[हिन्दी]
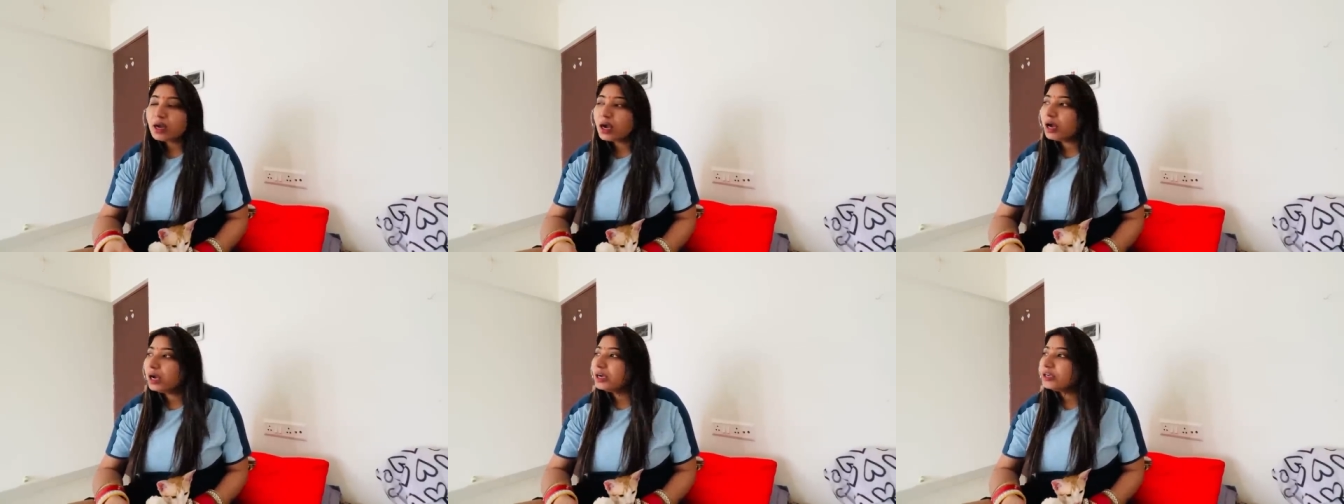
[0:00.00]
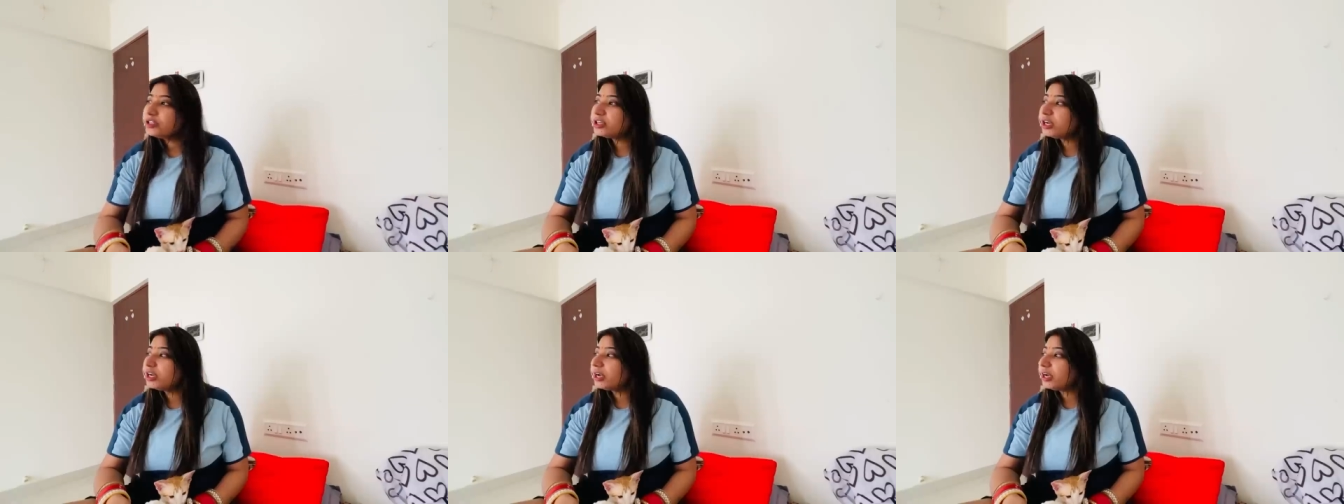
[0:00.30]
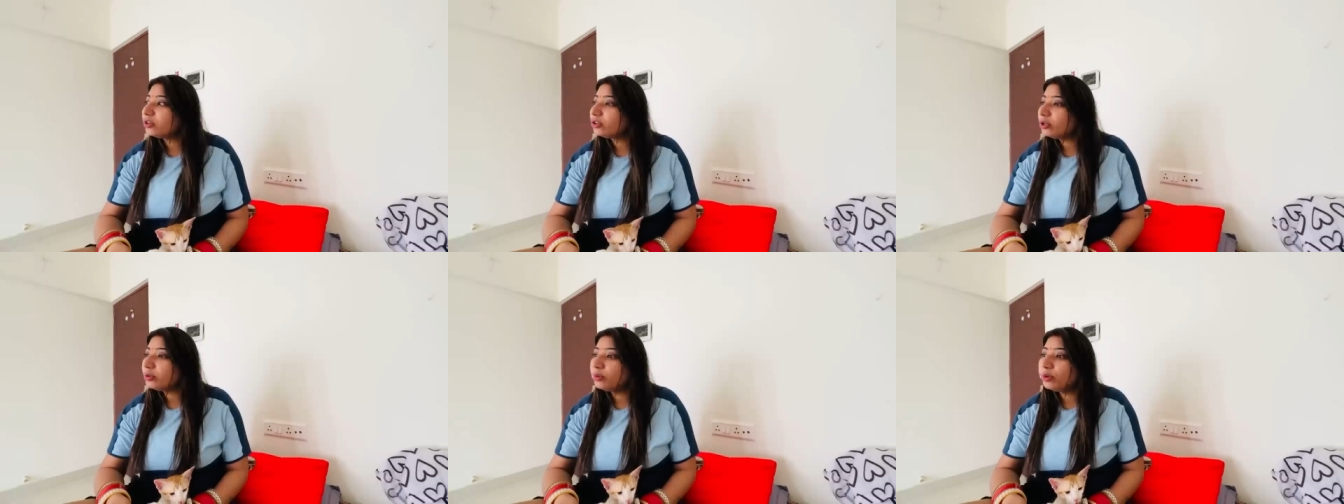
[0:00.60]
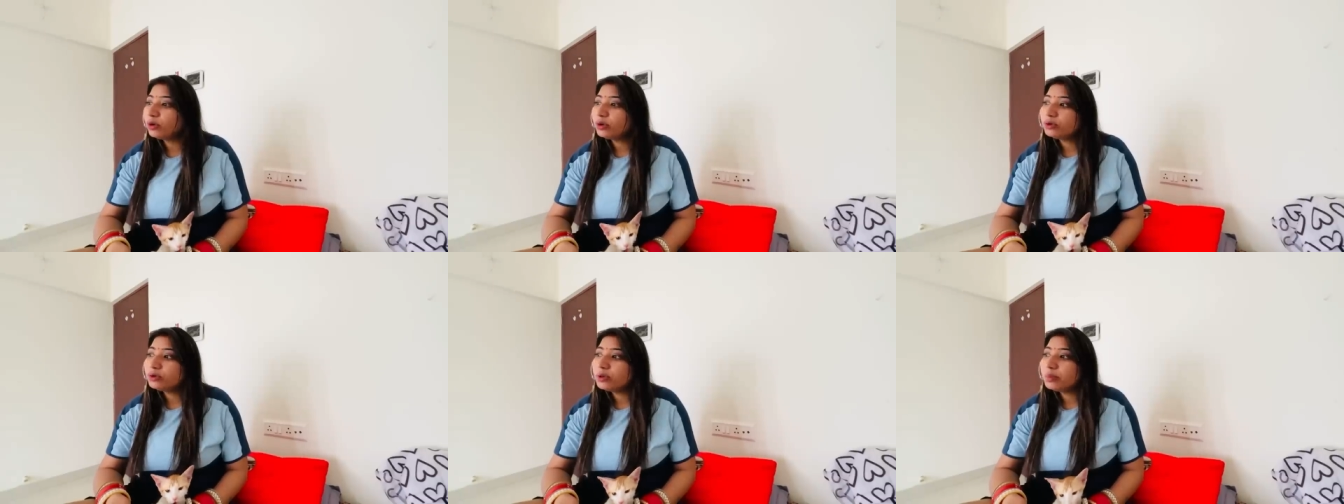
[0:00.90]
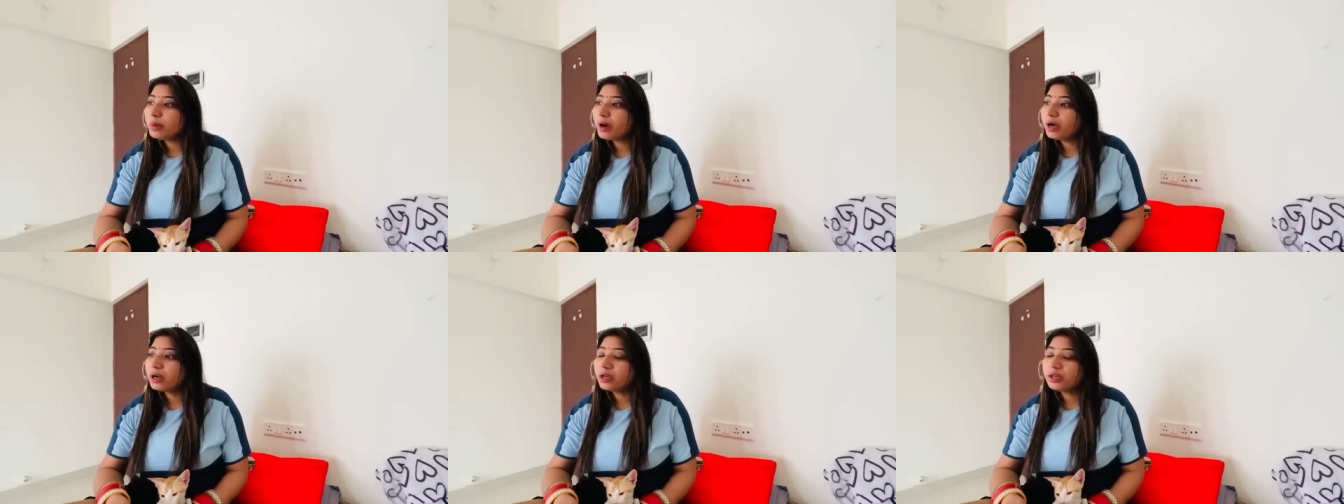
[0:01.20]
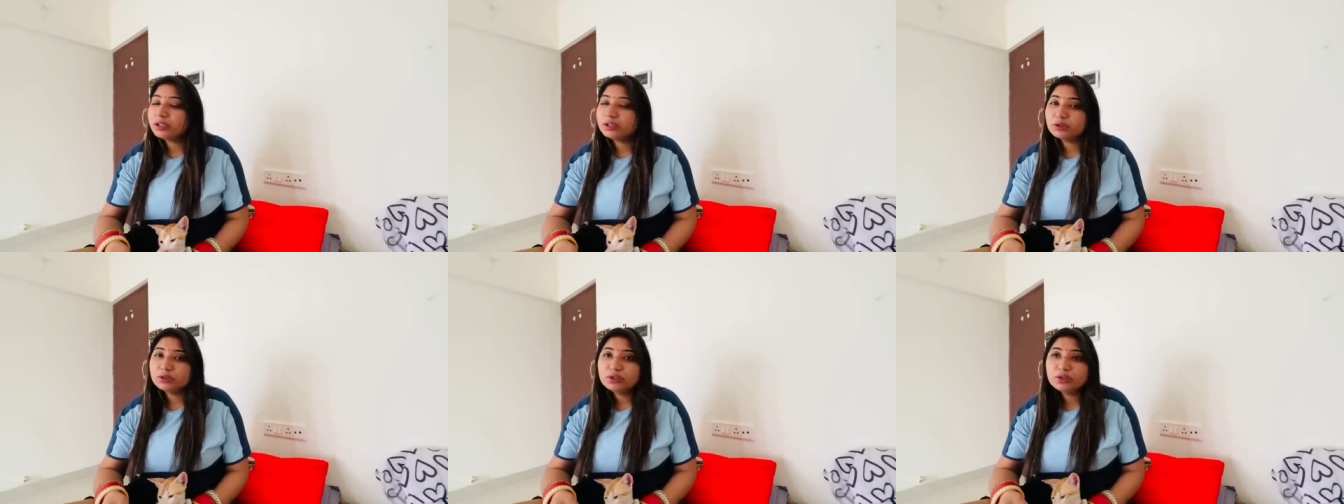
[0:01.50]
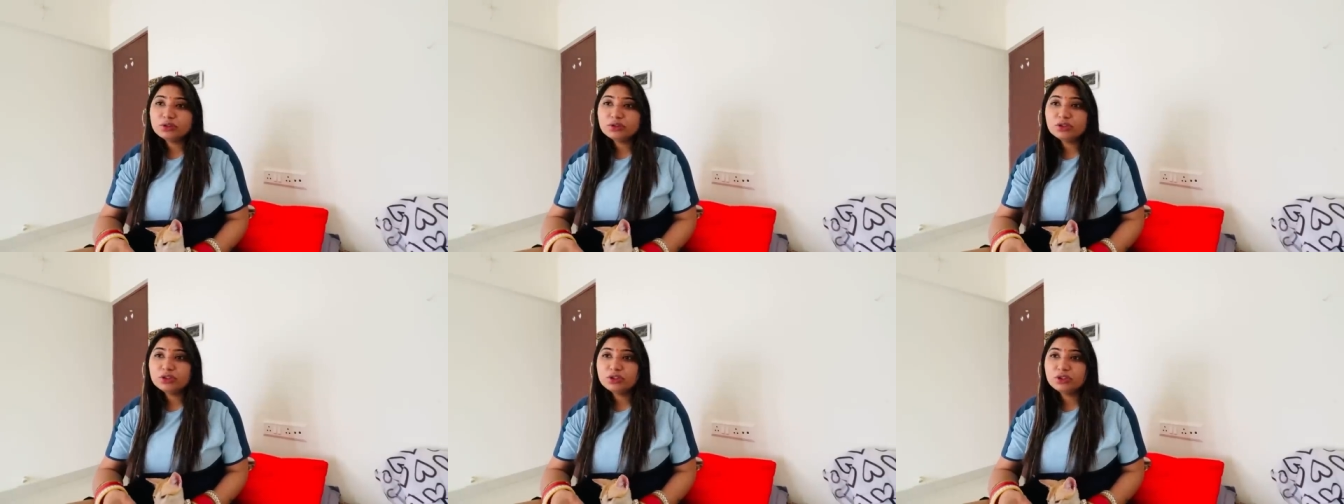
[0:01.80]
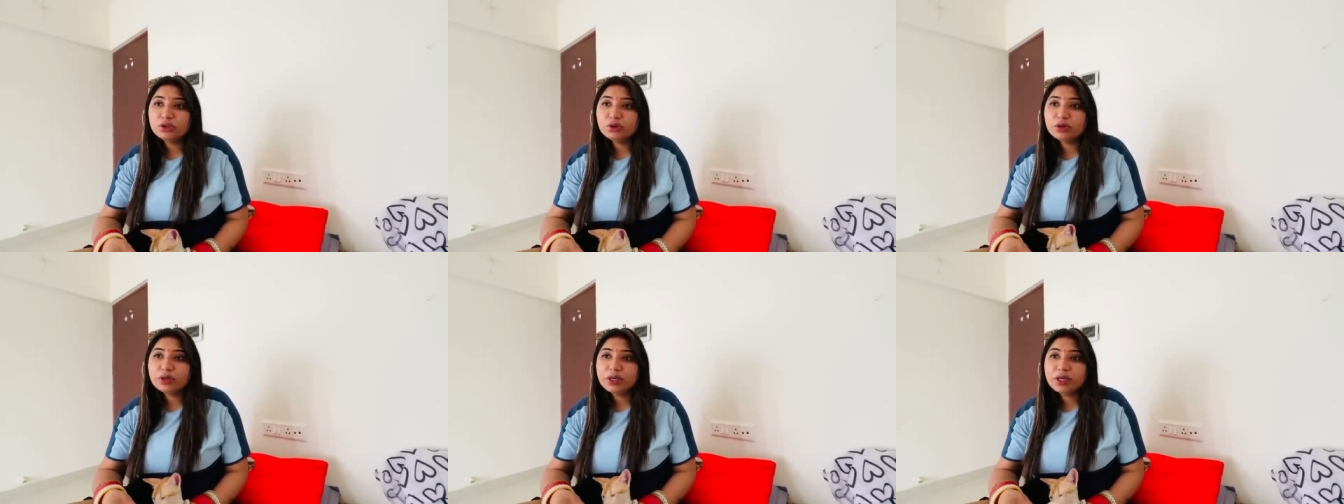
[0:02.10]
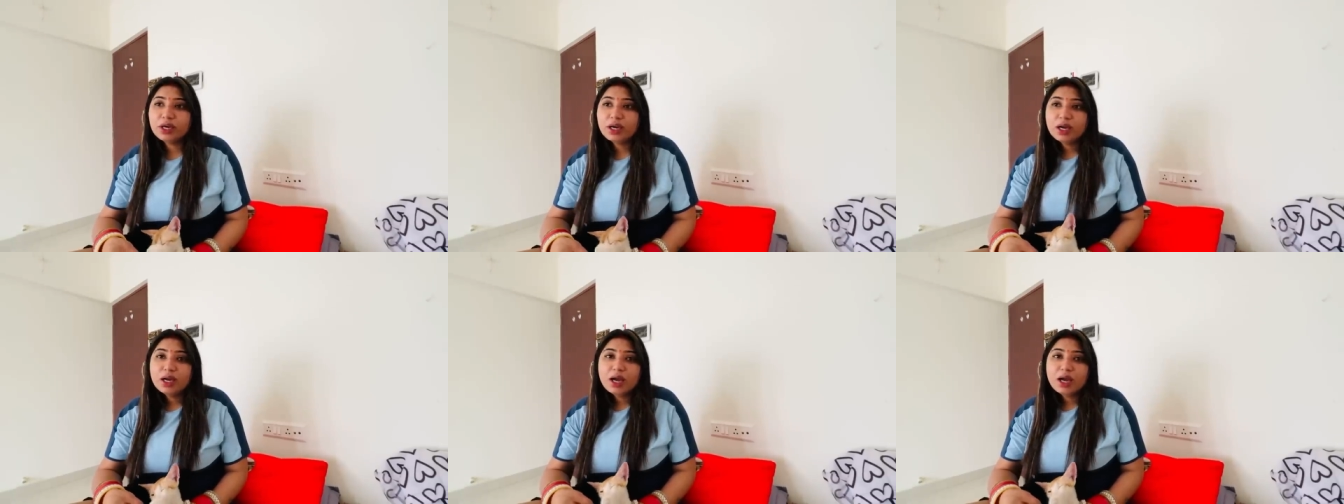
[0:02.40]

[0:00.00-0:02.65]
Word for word: कहाँ ही चला गया तो ये बोलो तूने बालकनी तो नहीं खोली थी कोई